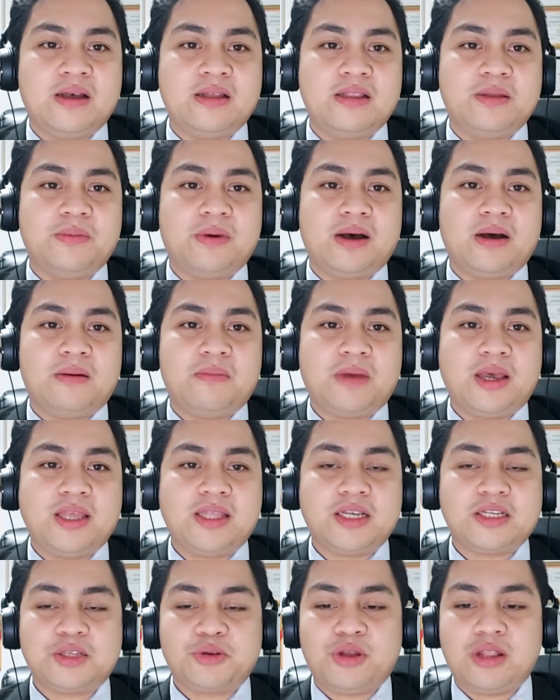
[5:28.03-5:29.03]
Di ba?
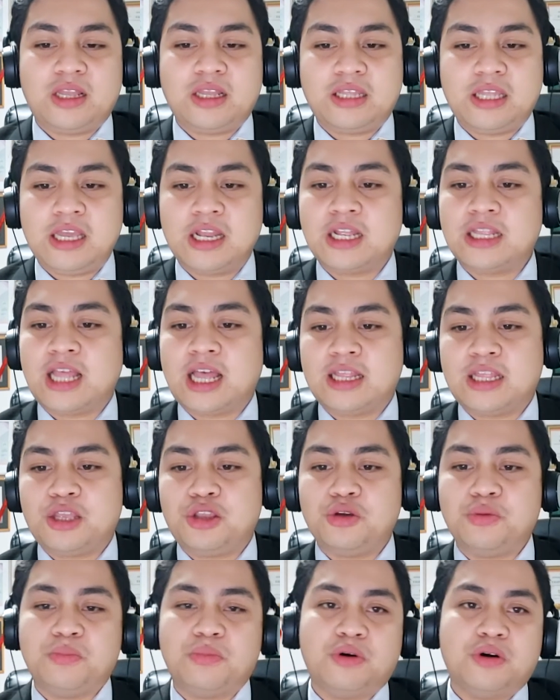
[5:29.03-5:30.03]
Might as well, itira
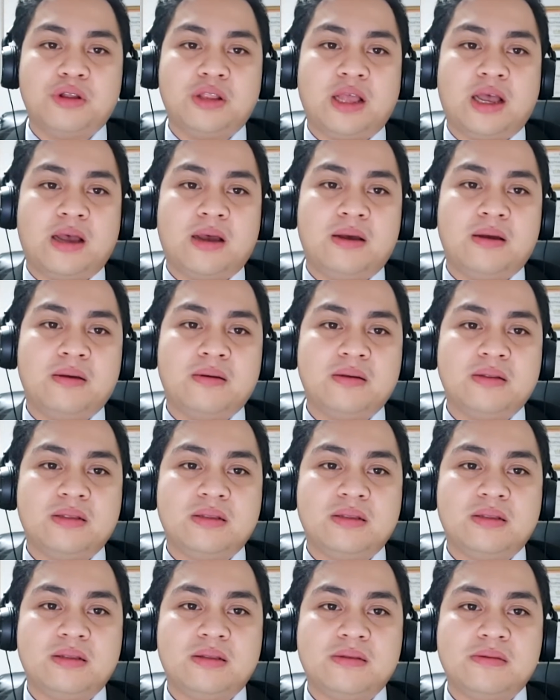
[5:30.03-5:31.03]
natin yung bola
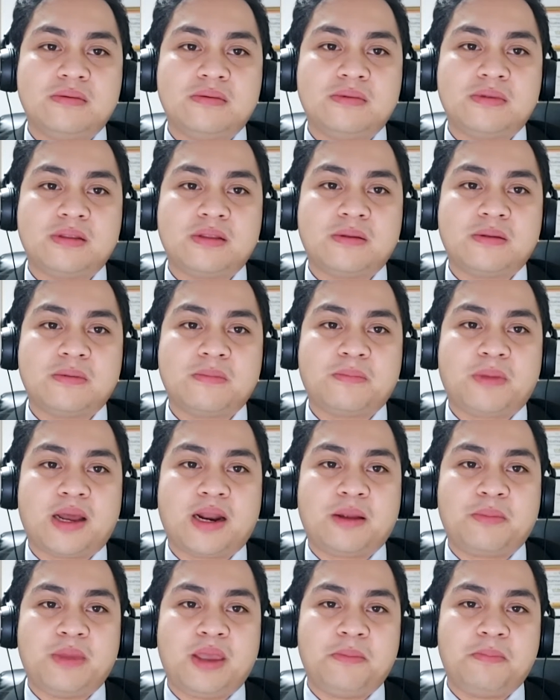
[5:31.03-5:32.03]

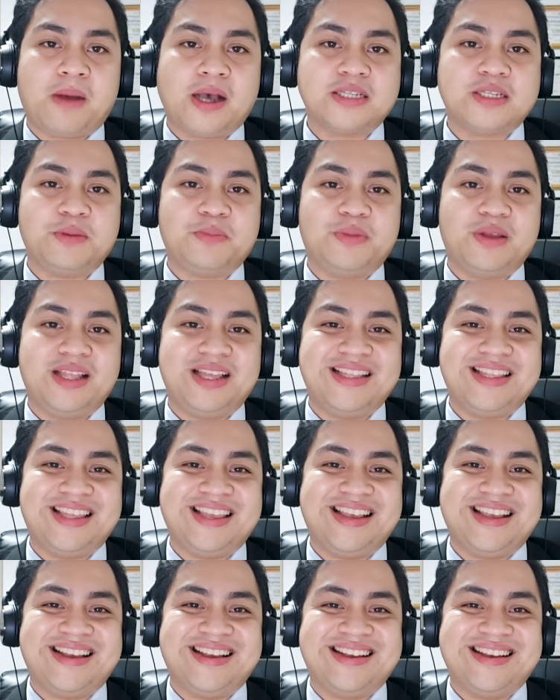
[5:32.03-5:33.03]
para may
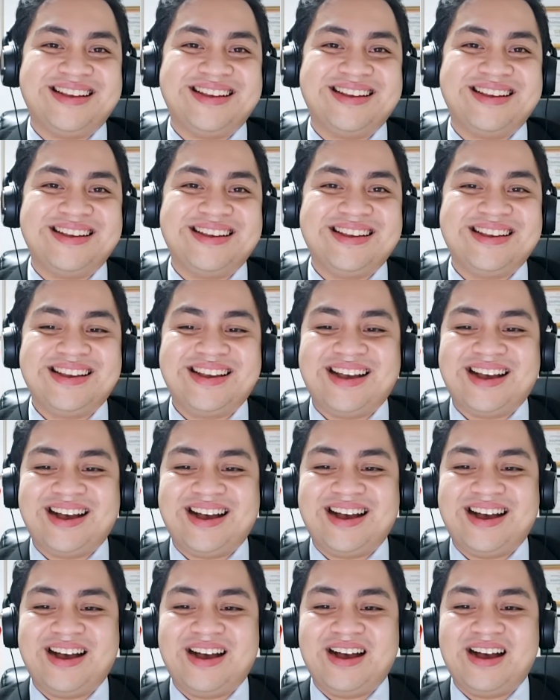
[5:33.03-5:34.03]
possibility
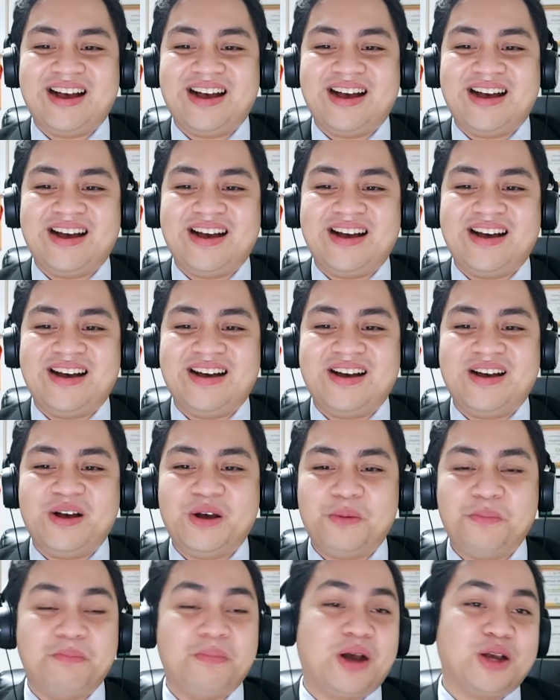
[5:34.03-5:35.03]
uh, ah,
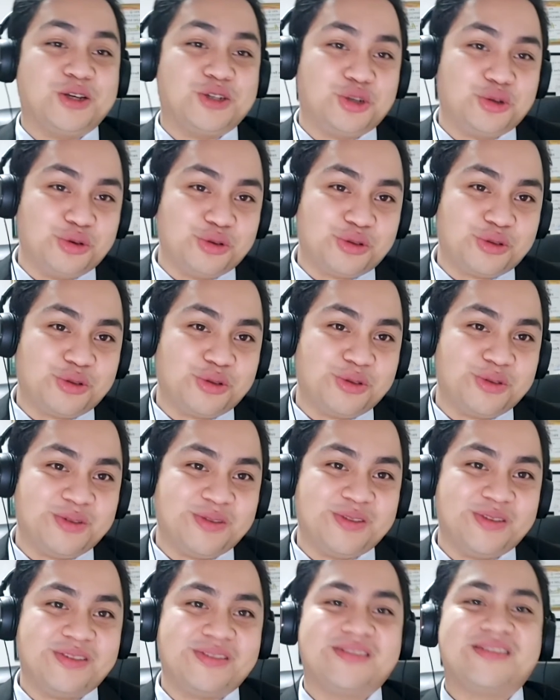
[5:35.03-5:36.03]
mag-shoot.
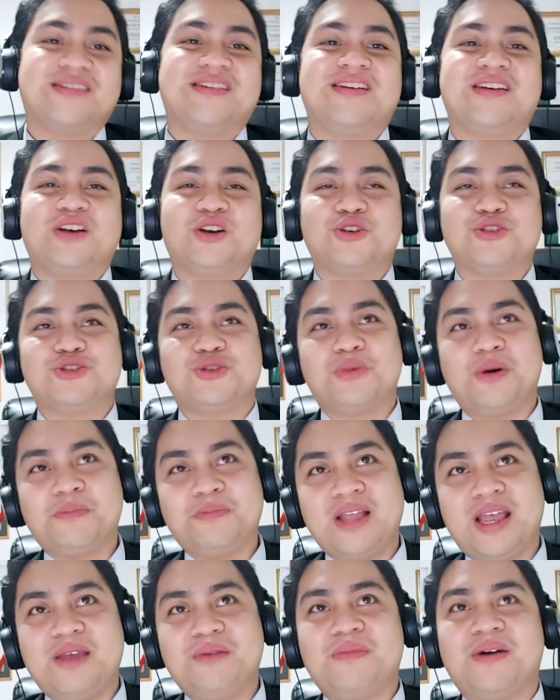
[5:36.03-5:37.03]
Kung
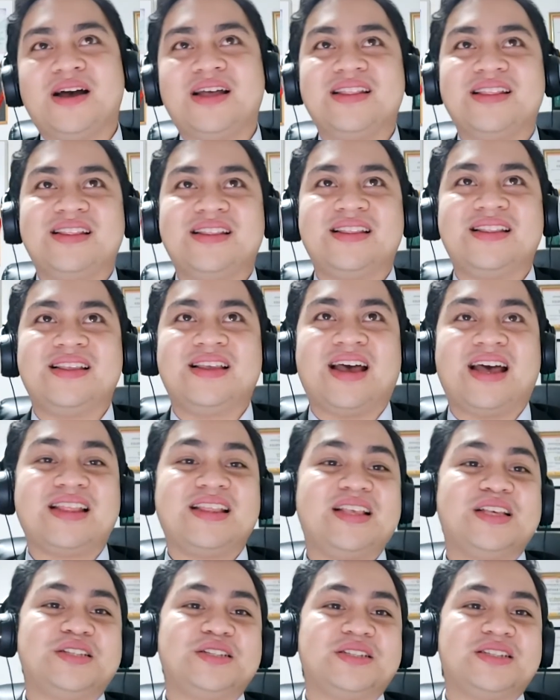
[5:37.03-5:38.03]
sumablay man,
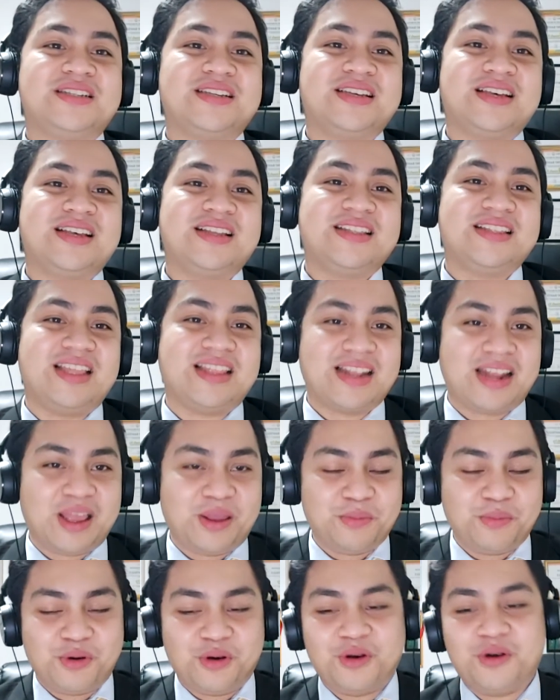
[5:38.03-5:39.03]
at least,
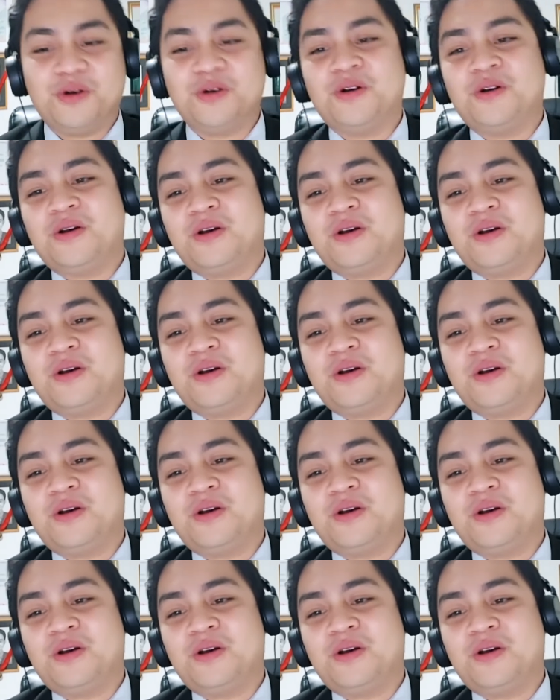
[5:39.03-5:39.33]
tinray mo.